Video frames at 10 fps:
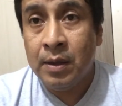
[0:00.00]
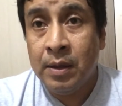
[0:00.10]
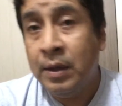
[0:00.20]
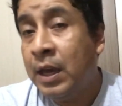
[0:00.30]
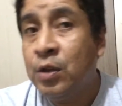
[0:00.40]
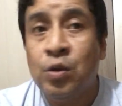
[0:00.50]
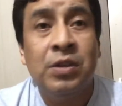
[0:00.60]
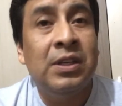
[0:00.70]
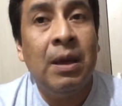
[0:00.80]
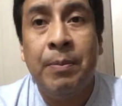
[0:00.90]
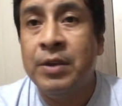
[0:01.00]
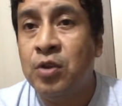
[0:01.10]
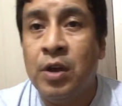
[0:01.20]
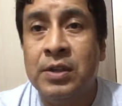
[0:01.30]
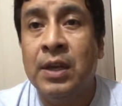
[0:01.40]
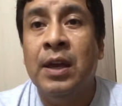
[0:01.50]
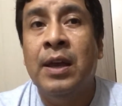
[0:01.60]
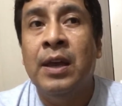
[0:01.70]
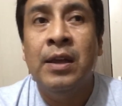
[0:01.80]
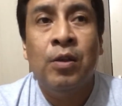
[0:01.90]
Y eso siempre ha sido así
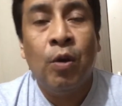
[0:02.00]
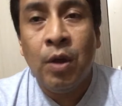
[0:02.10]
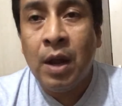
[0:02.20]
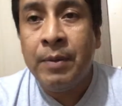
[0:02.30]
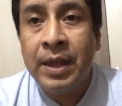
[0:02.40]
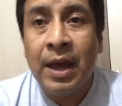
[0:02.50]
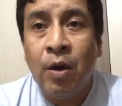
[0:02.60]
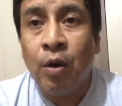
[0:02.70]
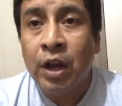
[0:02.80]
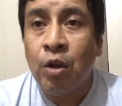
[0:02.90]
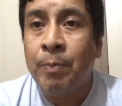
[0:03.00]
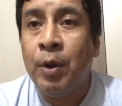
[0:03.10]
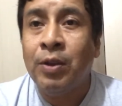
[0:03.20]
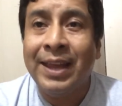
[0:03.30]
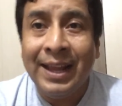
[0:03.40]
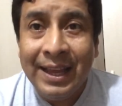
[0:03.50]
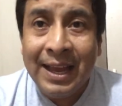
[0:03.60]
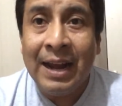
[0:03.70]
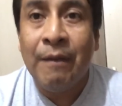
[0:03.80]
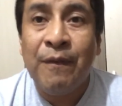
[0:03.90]
toda la vida ha corrido, pero
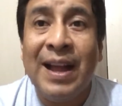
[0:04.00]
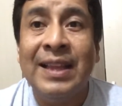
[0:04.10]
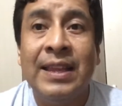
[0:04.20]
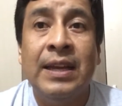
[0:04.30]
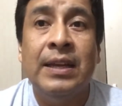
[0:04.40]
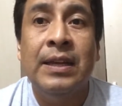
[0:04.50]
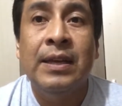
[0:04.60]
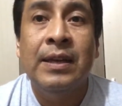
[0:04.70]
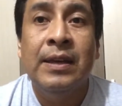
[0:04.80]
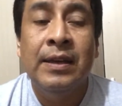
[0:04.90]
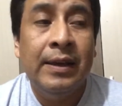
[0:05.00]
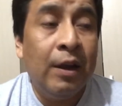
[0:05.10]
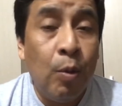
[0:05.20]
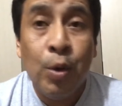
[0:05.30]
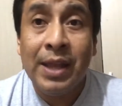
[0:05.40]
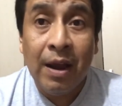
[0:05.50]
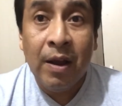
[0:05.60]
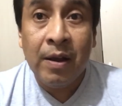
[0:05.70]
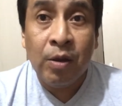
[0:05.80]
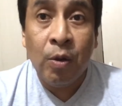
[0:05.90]
técnica le falta. Y como está
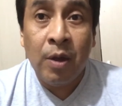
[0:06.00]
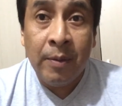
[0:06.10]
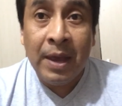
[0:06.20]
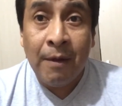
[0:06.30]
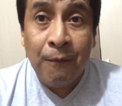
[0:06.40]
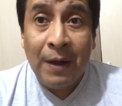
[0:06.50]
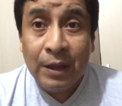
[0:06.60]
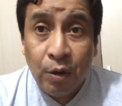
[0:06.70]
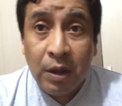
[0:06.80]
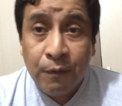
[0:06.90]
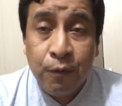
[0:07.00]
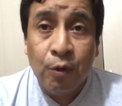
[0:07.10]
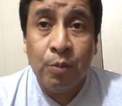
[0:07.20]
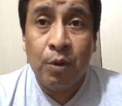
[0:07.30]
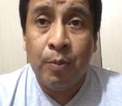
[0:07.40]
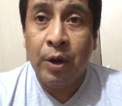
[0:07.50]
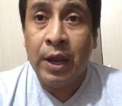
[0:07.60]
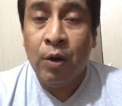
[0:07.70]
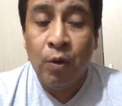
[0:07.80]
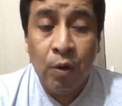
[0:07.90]
todavía falto de fútbol,
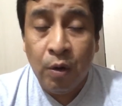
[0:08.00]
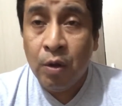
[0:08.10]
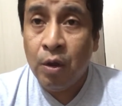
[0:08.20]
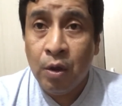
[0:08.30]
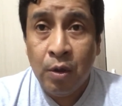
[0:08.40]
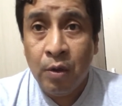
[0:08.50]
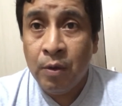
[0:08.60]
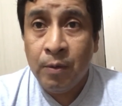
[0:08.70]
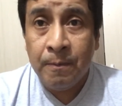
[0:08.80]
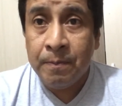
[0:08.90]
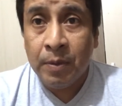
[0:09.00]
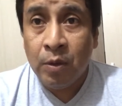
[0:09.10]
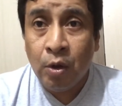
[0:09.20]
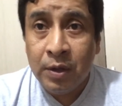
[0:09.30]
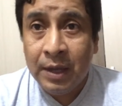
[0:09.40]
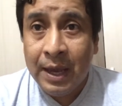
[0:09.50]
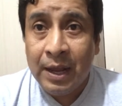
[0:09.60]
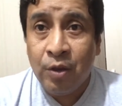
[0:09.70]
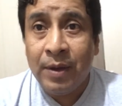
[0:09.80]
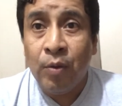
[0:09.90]
porque no, no tiene
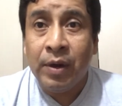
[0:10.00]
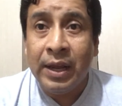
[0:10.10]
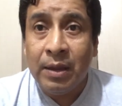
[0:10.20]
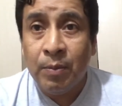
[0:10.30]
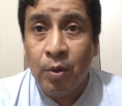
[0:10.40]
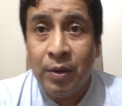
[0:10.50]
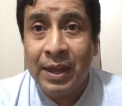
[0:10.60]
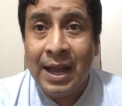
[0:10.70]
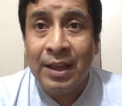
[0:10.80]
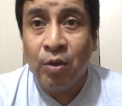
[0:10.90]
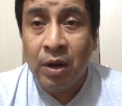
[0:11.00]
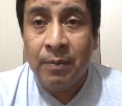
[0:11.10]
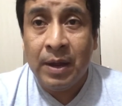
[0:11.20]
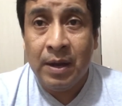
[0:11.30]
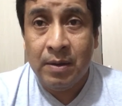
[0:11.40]
todavía un ritmo de alto nivel,